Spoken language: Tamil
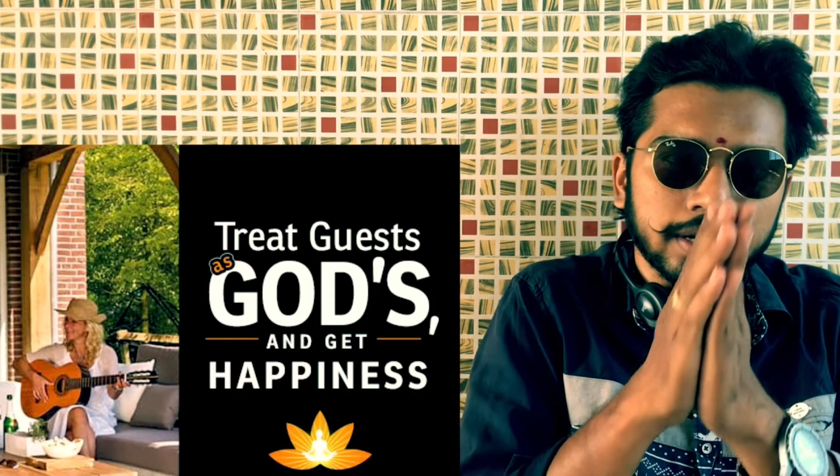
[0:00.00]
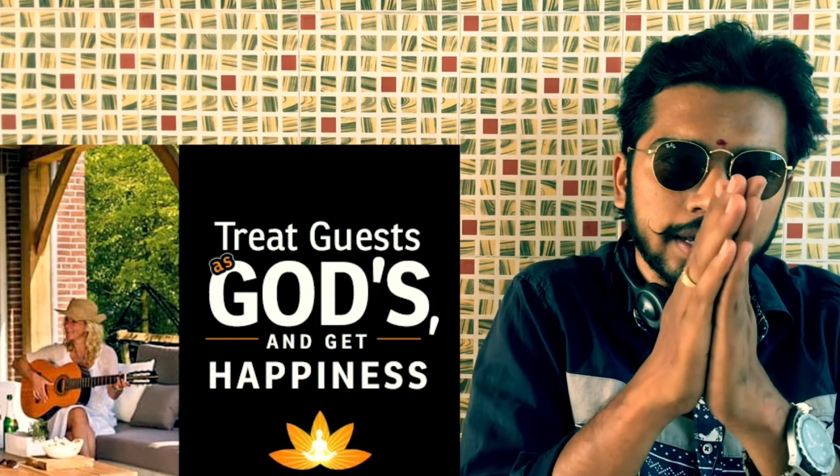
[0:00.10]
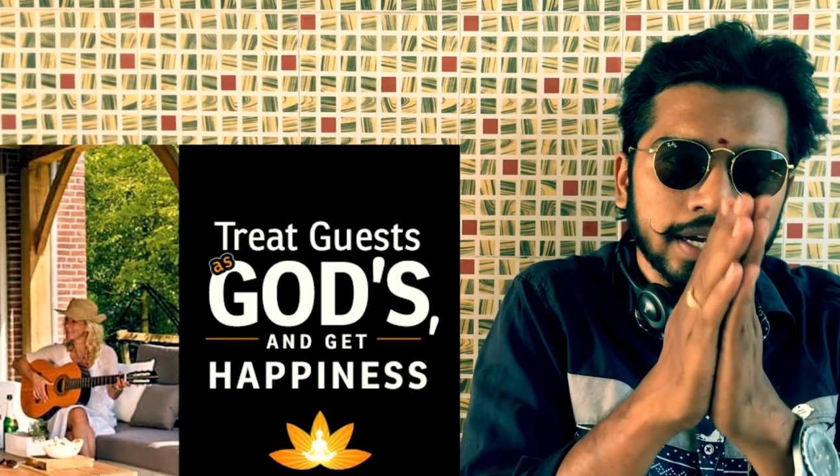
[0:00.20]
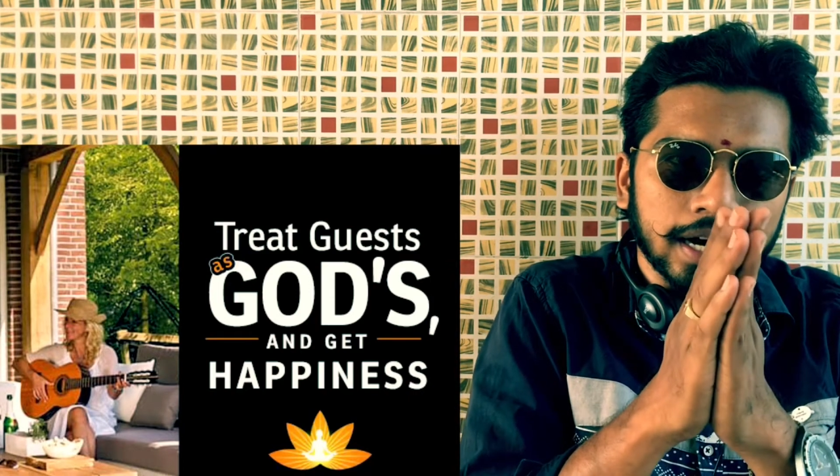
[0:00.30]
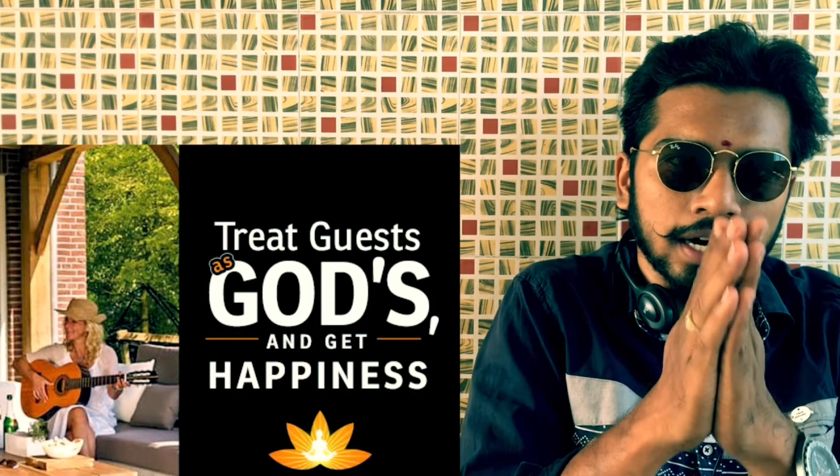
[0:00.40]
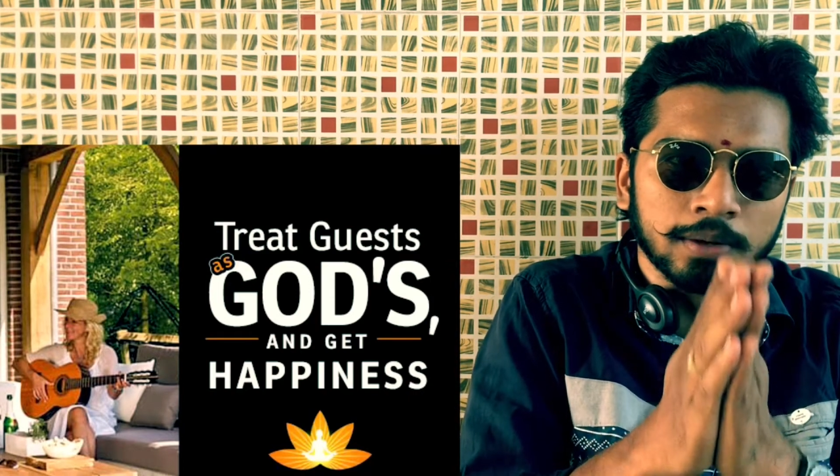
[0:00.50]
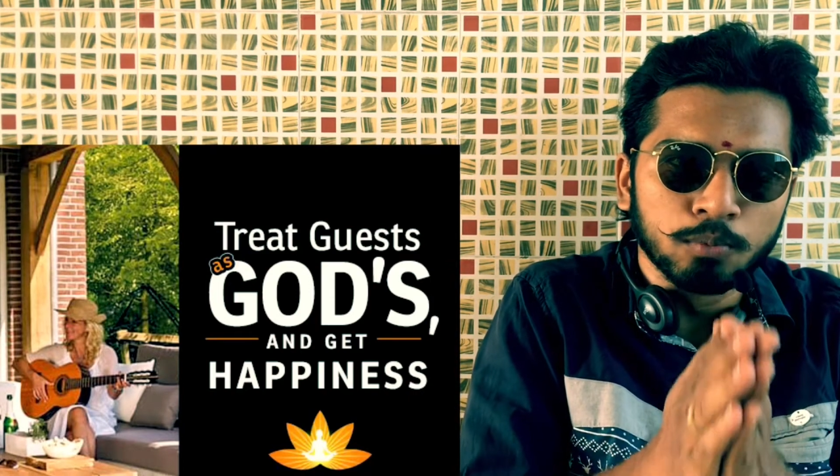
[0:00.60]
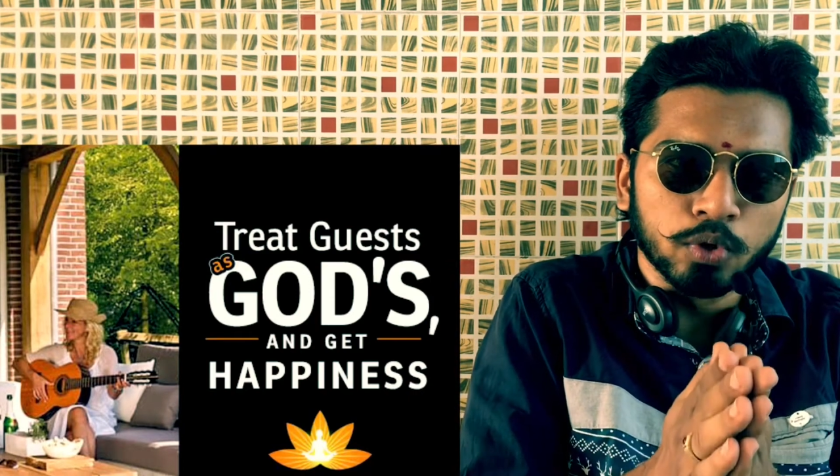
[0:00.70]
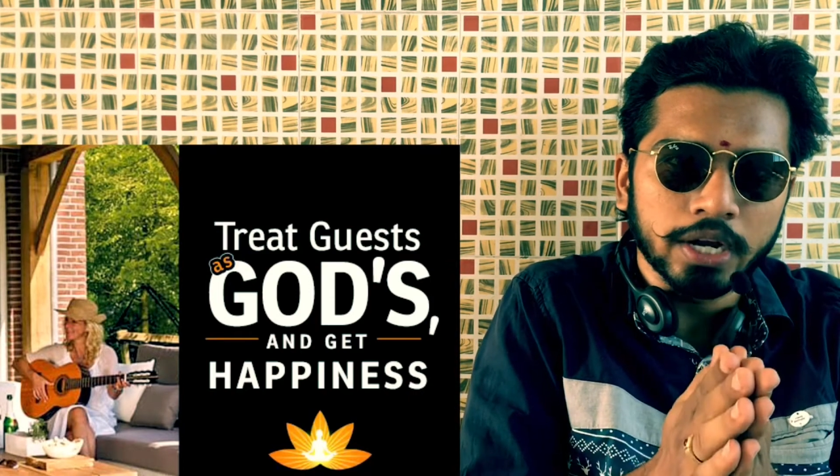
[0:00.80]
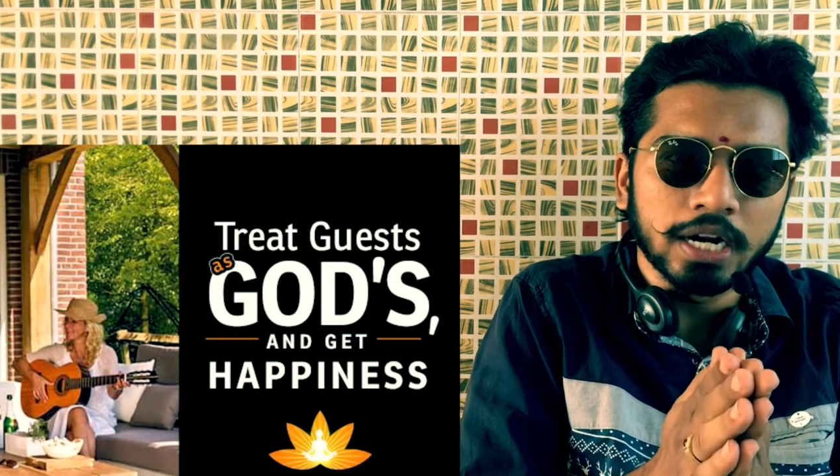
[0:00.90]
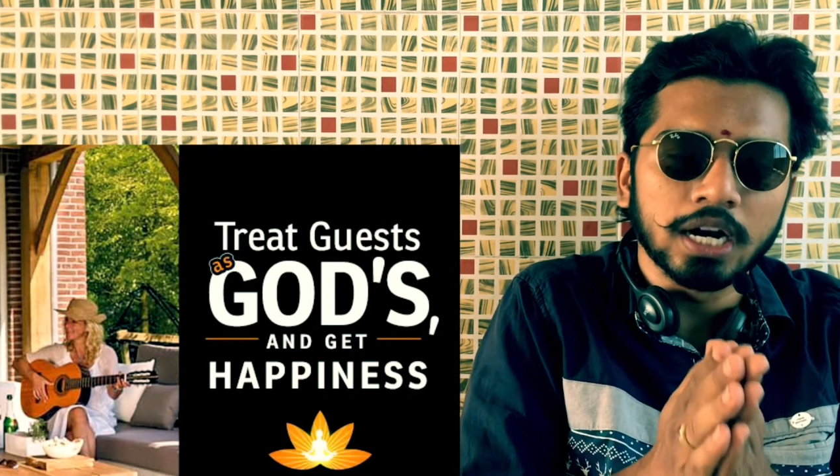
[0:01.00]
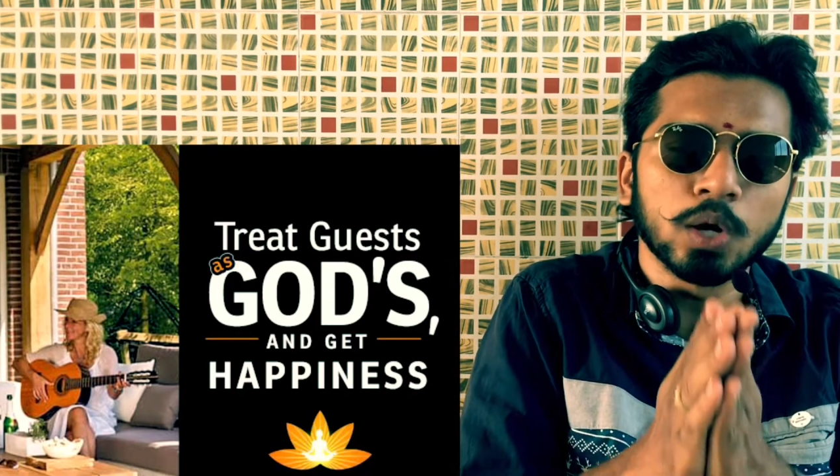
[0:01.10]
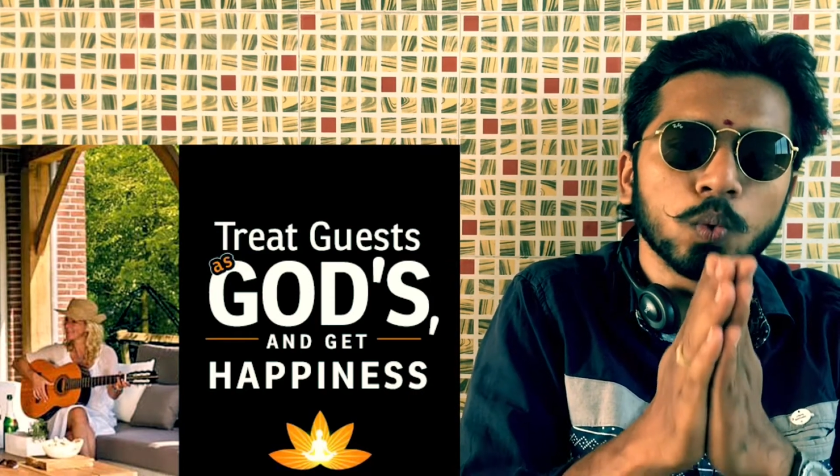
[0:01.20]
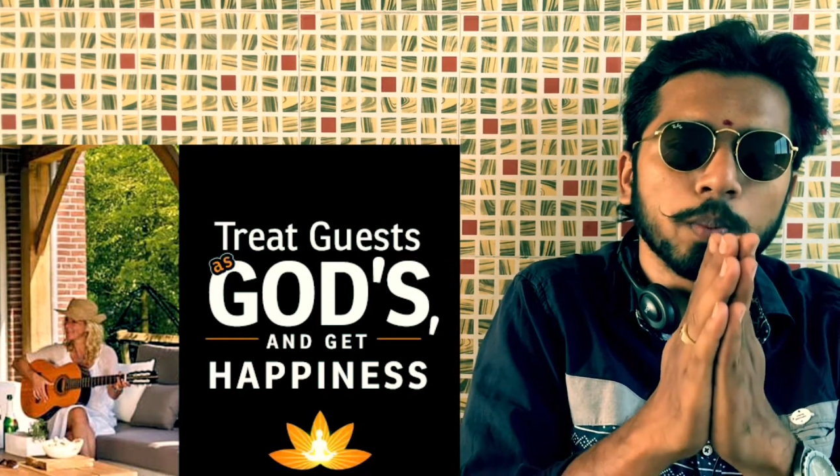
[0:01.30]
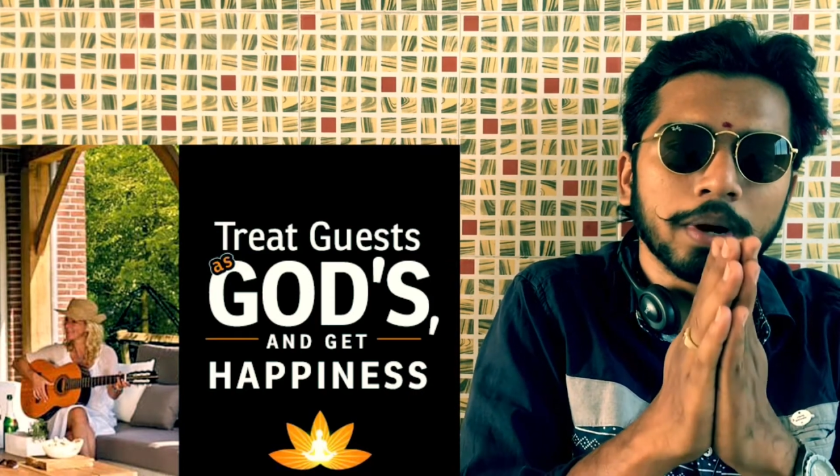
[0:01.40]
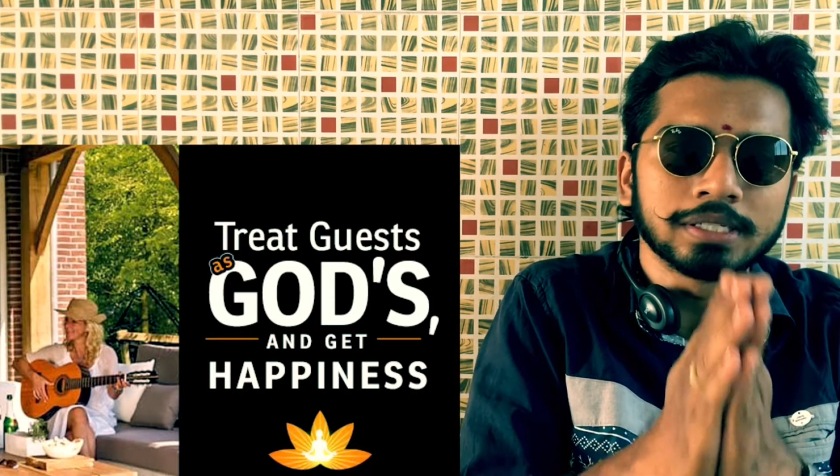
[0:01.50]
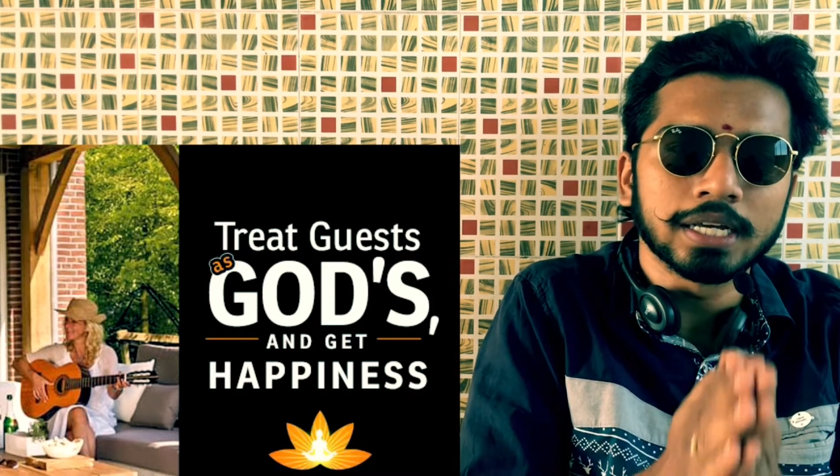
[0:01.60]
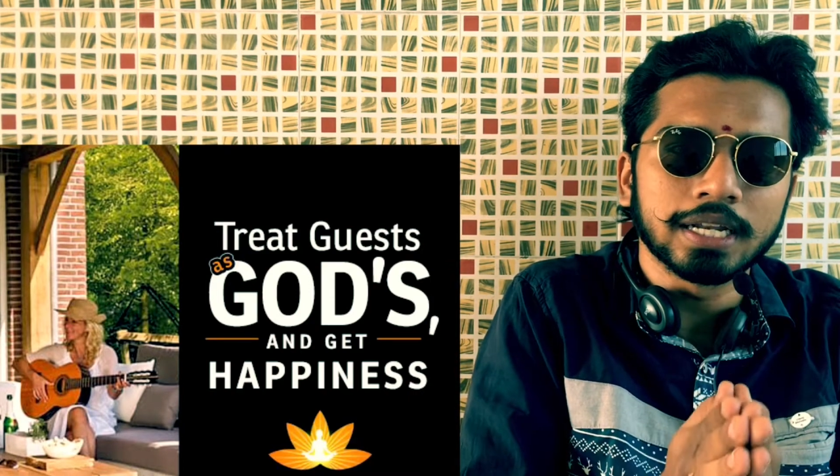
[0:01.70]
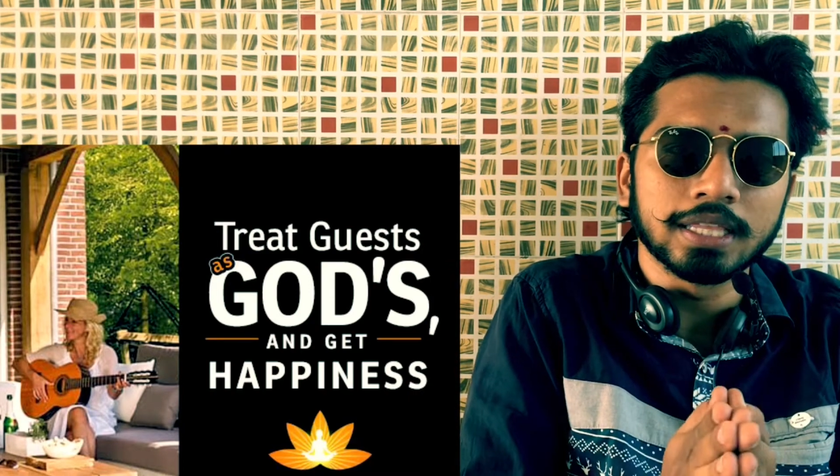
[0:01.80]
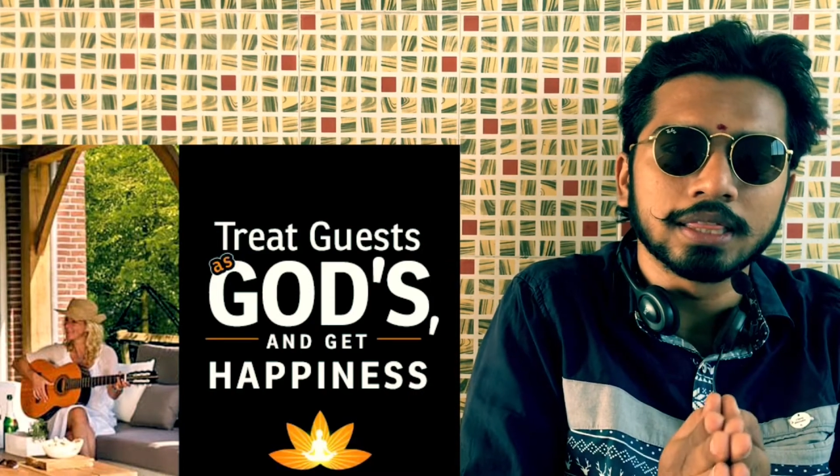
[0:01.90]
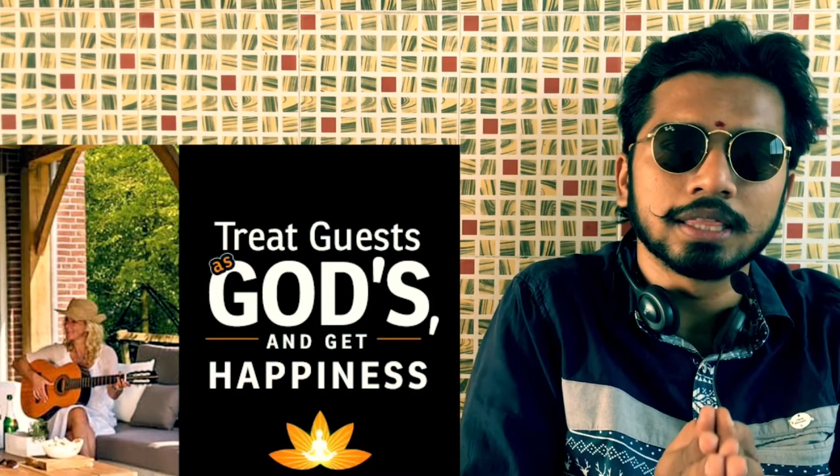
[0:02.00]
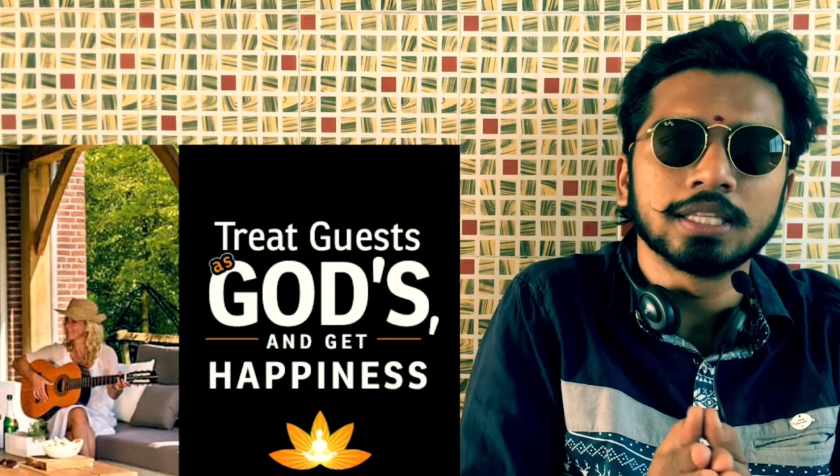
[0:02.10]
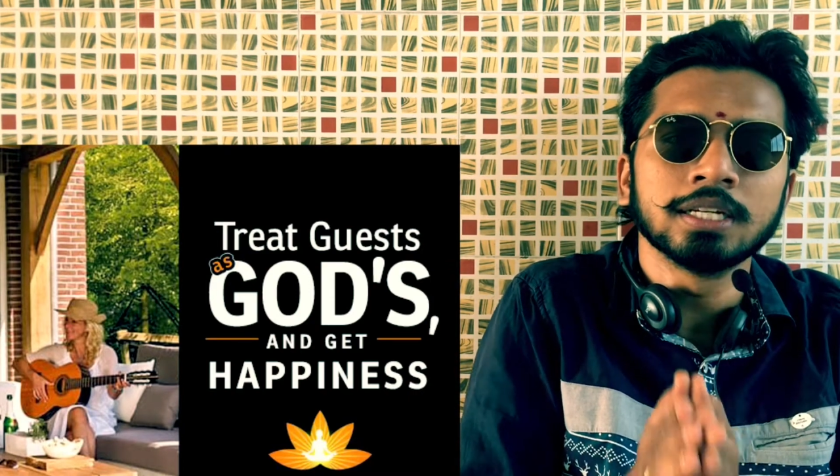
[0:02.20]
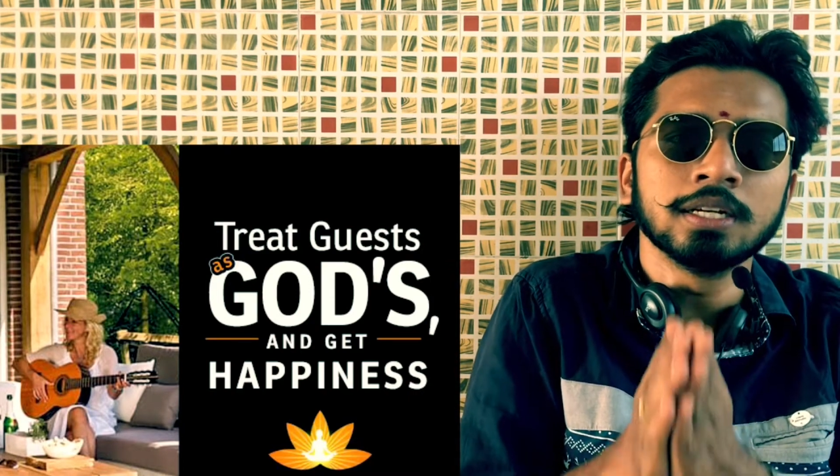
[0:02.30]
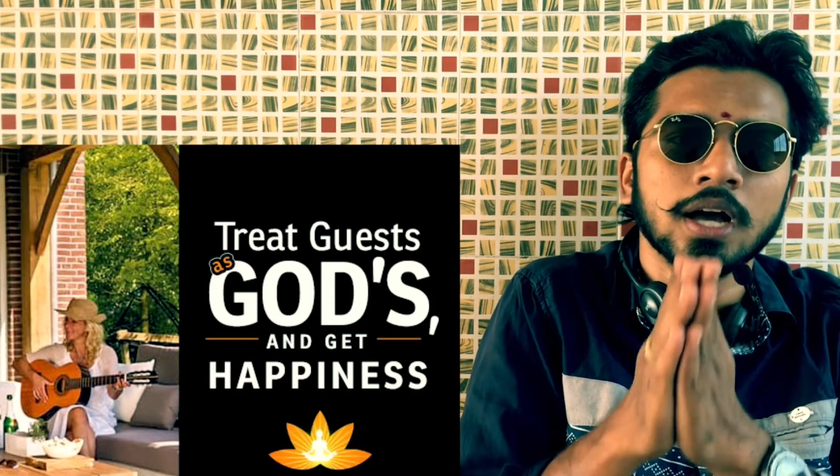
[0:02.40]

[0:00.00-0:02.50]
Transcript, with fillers: நீங்கள் நல்முறையில் உபசரித்து